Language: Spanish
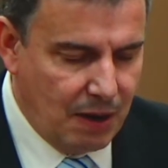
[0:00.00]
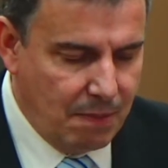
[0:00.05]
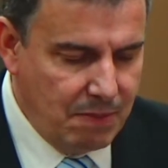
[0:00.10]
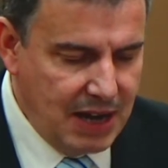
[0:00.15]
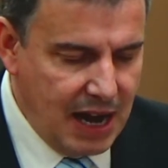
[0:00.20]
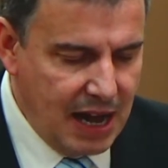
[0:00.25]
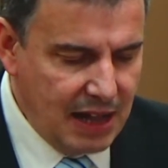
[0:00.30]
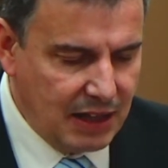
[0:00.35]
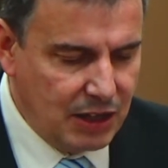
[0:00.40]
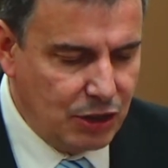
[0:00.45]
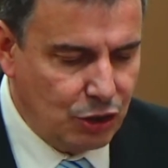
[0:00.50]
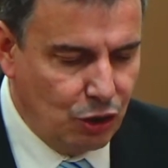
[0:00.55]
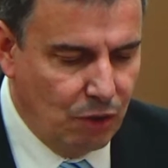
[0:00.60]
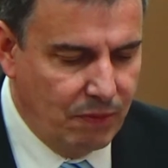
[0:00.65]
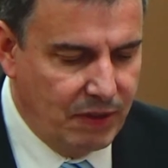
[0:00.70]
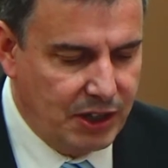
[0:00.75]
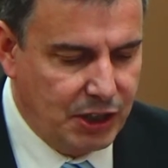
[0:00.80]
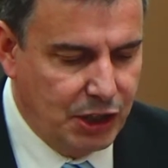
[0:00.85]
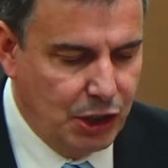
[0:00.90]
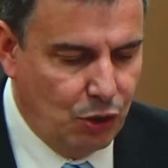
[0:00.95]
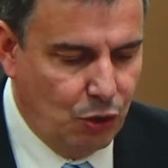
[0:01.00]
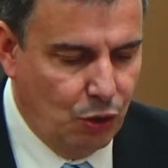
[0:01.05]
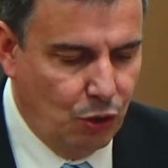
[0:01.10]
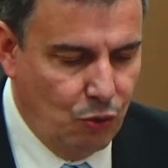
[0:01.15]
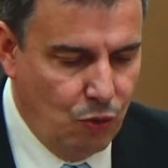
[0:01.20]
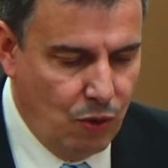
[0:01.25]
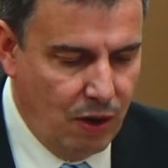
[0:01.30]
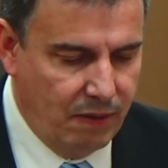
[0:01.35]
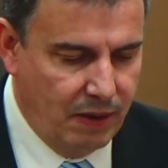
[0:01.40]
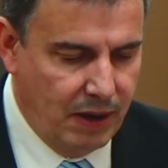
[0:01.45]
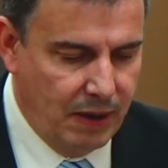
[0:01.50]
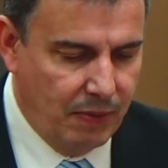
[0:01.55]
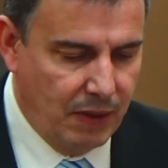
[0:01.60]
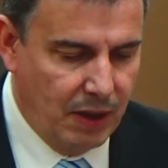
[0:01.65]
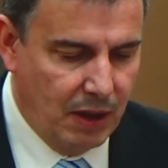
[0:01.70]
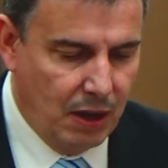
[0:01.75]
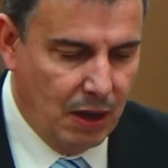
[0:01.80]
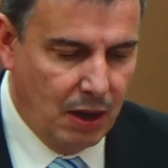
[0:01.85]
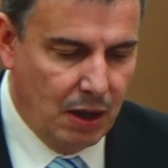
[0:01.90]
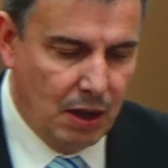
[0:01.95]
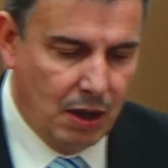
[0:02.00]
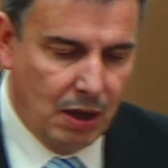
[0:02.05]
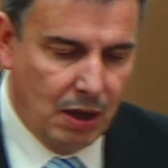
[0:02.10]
Ahora mirad esto el versículo 9.